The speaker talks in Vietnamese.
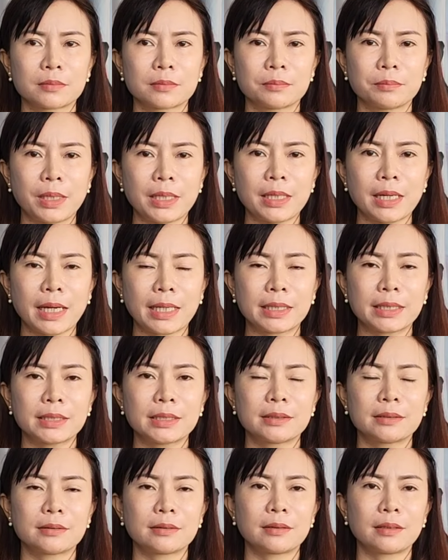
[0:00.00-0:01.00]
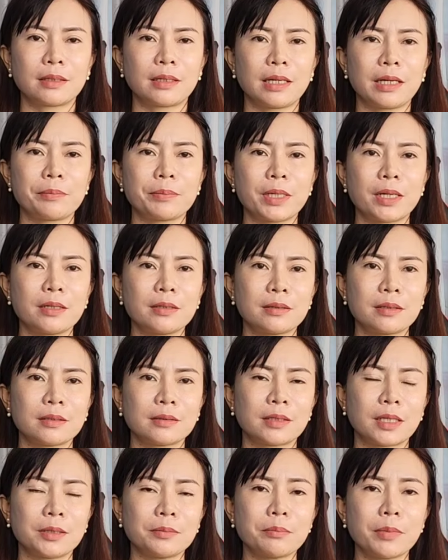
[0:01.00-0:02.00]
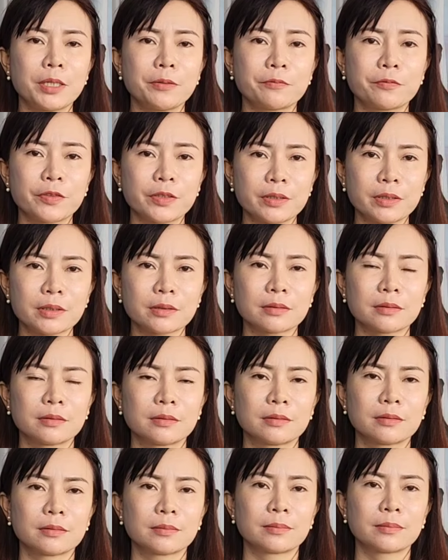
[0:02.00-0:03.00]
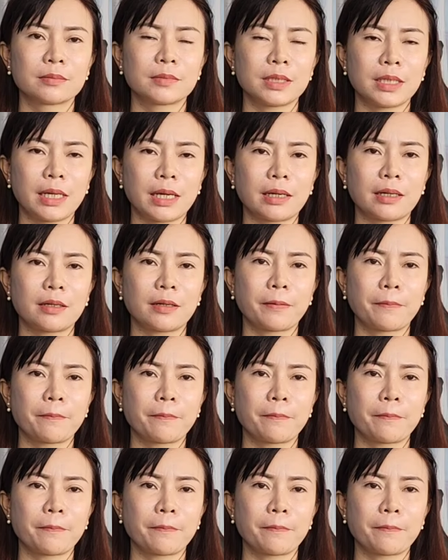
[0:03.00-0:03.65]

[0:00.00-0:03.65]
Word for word: mỹ hạnh ừ. em đến từ tỉnh bình phước ừ. dạ